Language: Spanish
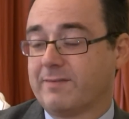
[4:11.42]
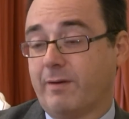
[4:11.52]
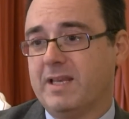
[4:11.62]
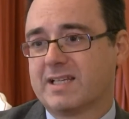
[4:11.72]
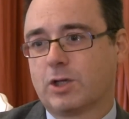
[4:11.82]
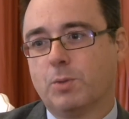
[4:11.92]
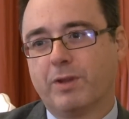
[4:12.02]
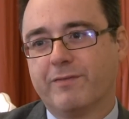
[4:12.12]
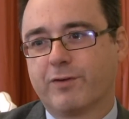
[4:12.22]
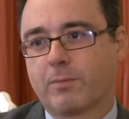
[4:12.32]
familias que no
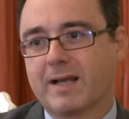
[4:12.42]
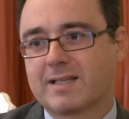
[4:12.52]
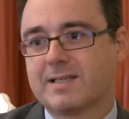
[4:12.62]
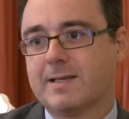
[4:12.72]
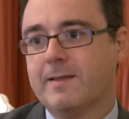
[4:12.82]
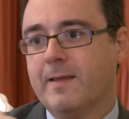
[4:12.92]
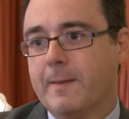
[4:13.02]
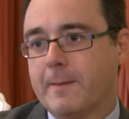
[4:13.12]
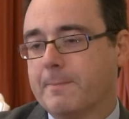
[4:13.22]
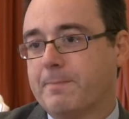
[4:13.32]
pueden formarse,
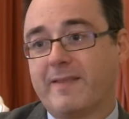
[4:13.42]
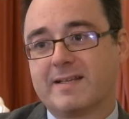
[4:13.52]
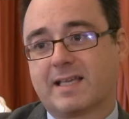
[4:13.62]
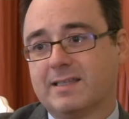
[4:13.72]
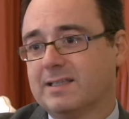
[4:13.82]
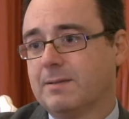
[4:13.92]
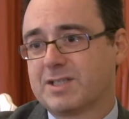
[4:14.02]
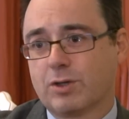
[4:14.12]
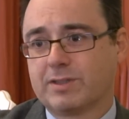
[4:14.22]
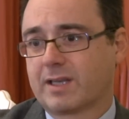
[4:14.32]
eh, padres que tienen
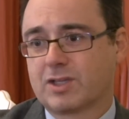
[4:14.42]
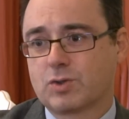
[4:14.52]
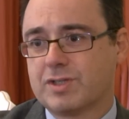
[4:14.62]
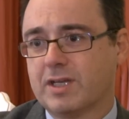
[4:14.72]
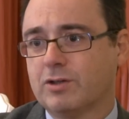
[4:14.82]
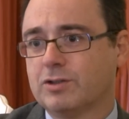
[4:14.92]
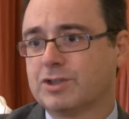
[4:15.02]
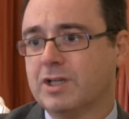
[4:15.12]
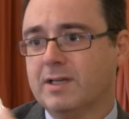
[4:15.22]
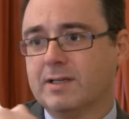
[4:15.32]
demasiado tarde a sus
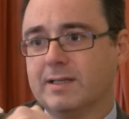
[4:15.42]
hijos,